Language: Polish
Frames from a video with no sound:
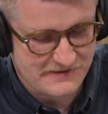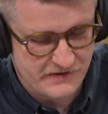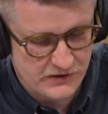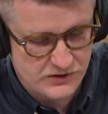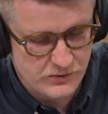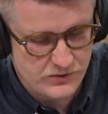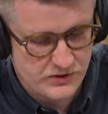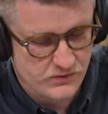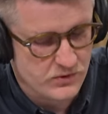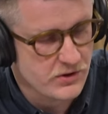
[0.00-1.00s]
zwiększyło
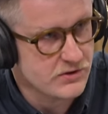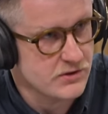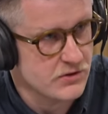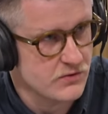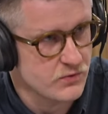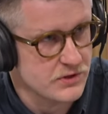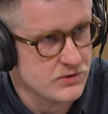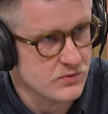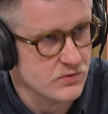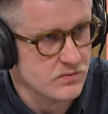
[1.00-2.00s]
się dwukrotnie do
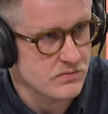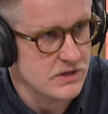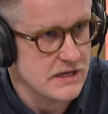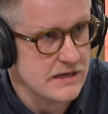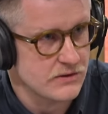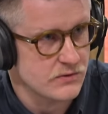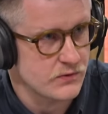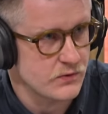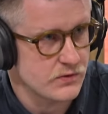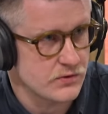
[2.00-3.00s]
20
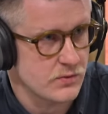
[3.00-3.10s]
miliardów